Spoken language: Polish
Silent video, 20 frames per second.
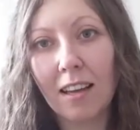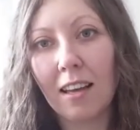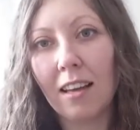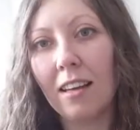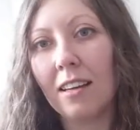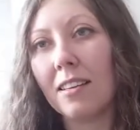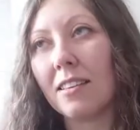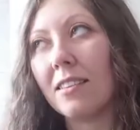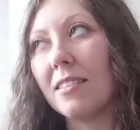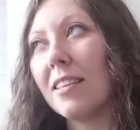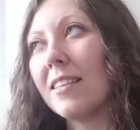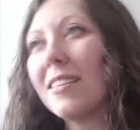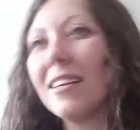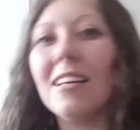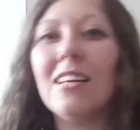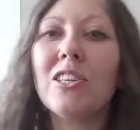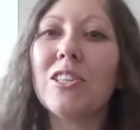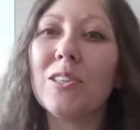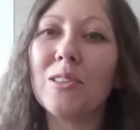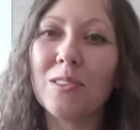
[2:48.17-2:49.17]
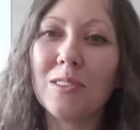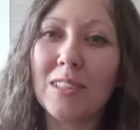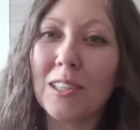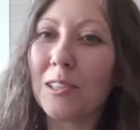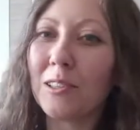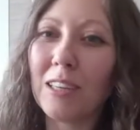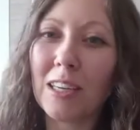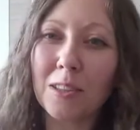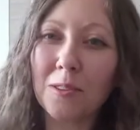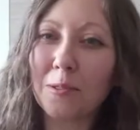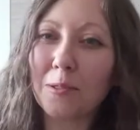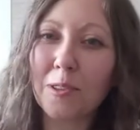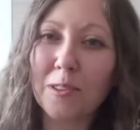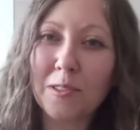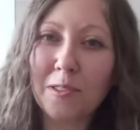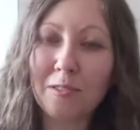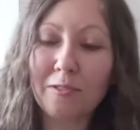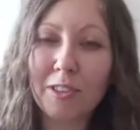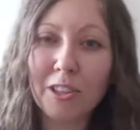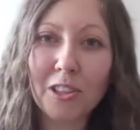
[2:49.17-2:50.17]
Y, niezależnie od tego, jak długo
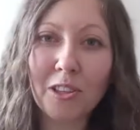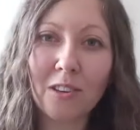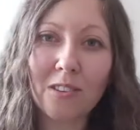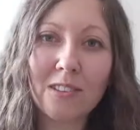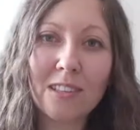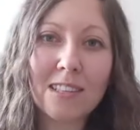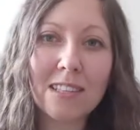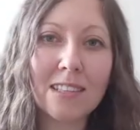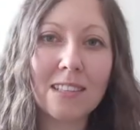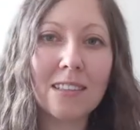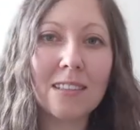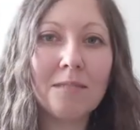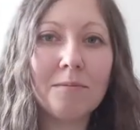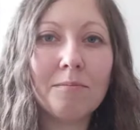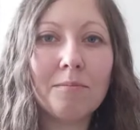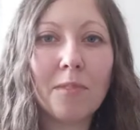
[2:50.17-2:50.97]
są wierzący.